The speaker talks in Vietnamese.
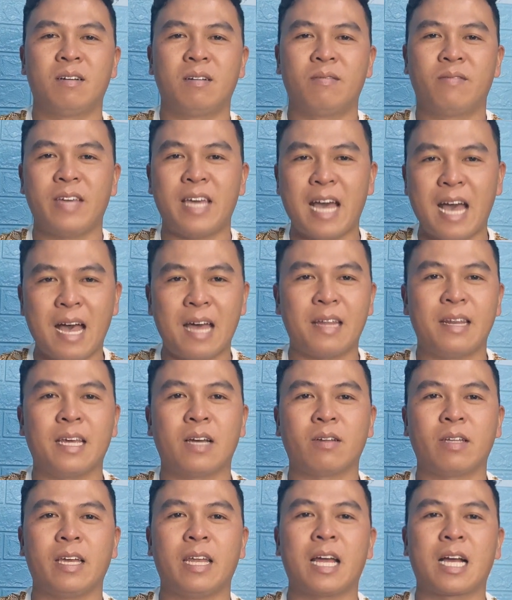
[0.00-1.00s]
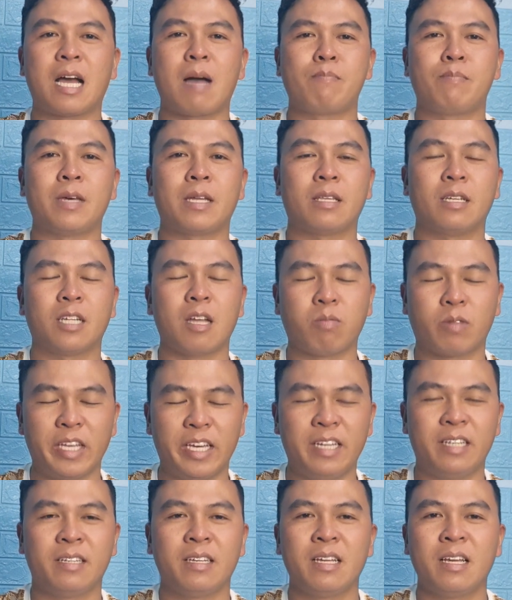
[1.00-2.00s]
VA để có thể là cập nhật những thông
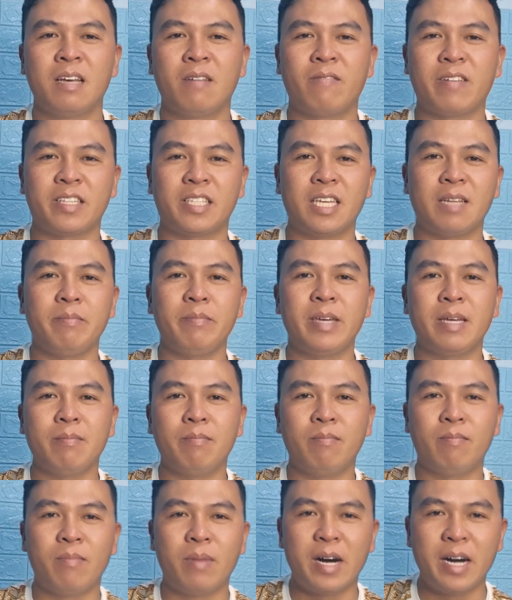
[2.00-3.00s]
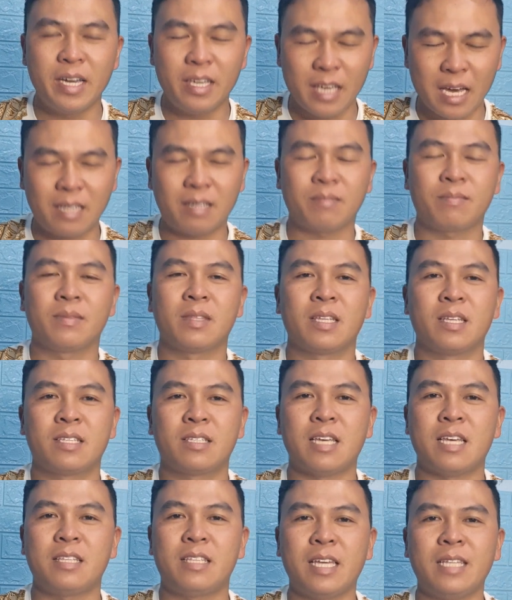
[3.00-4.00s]
tin và diễn biến mới nhất
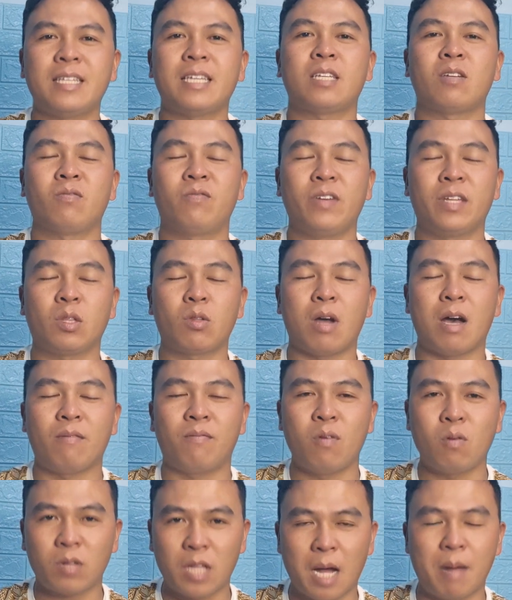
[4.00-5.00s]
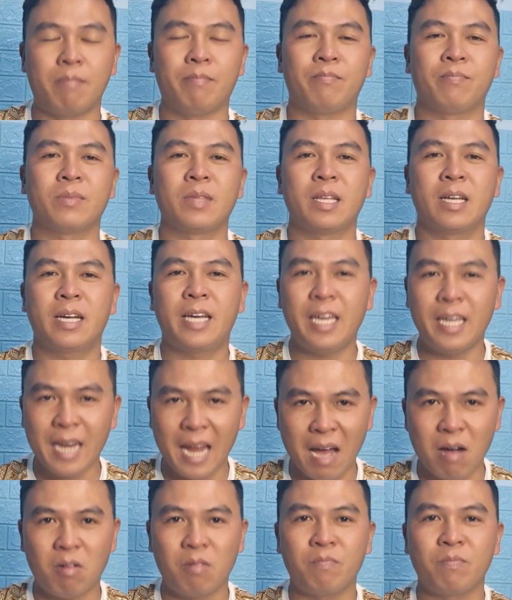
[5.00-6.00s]
sẽ diễn ra trong phiên tòa phúc thẩm khi
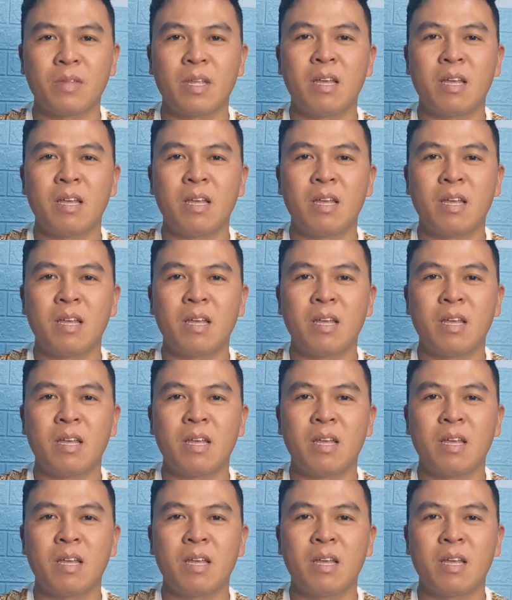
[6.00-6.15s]
nào